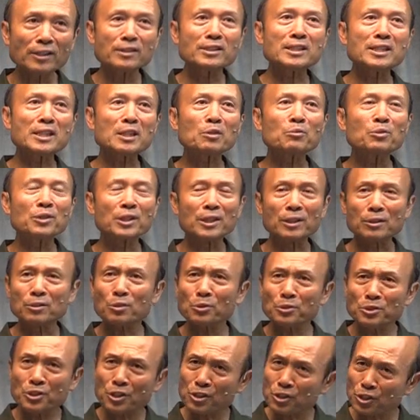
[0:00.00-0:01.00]
有的机会
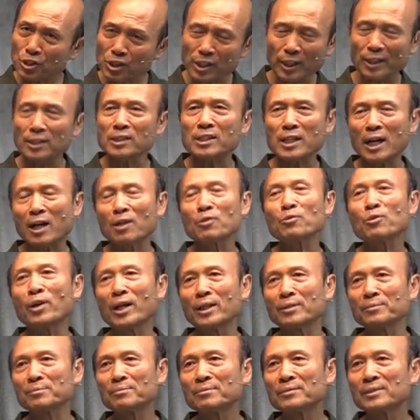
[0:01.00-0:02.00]
都去神掌
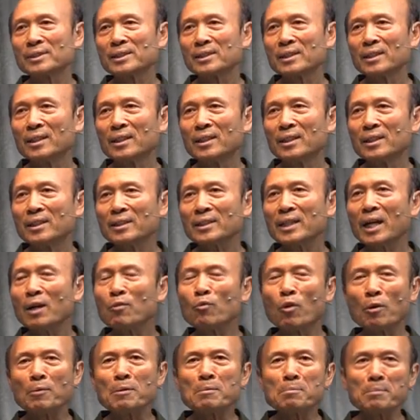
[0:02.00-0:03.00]
管。
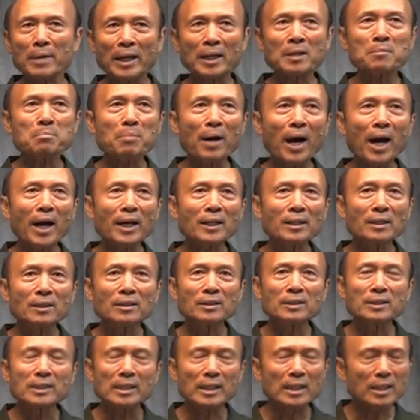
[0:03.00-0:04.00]
当我们明白
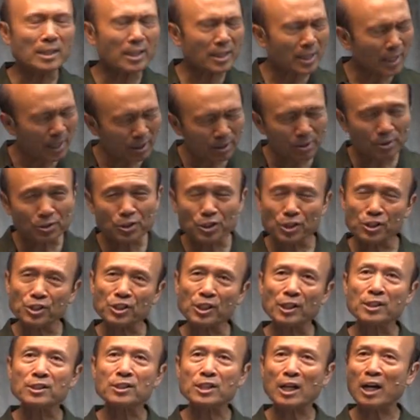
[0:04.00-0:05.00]
一切都是
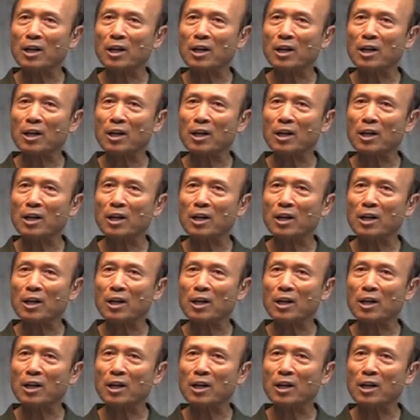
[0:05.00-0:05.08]
神